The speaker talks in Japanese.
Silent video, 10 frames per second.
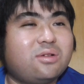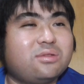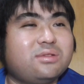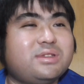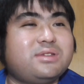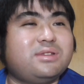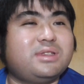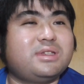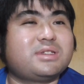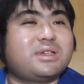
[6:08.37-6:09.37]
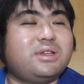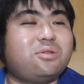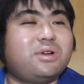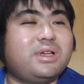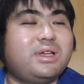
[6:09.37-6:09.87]
ことですよね、確か
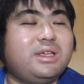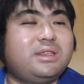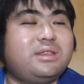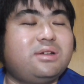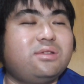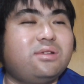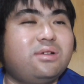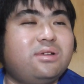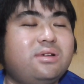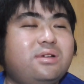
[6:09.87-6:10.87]
にこれ、言ってるの。